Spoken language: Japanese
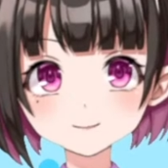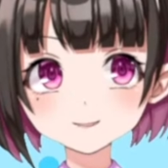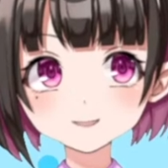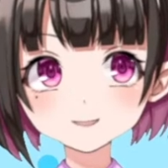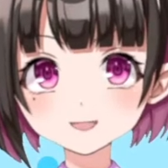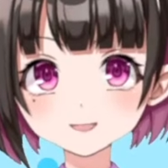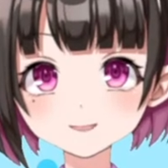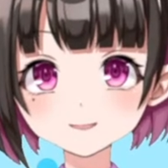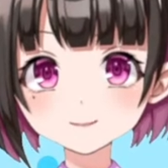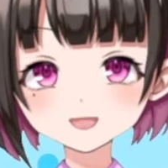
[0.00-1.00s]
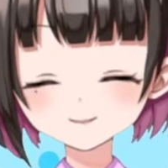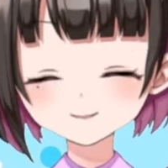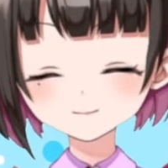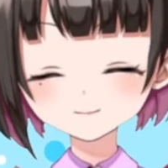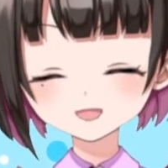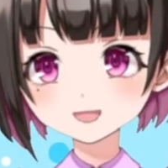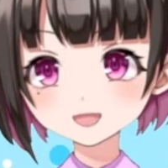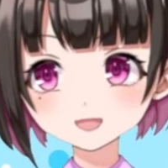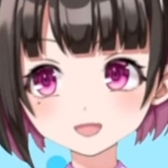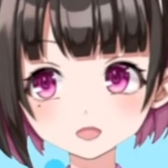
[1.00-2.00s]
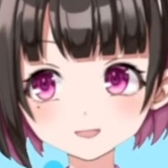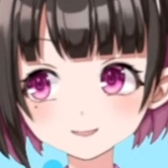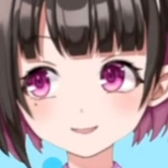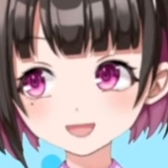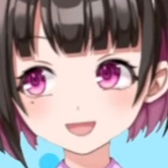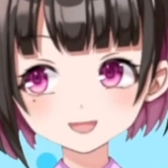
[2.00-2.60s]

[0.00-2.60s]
生まれるんじゃないかなって思いますね。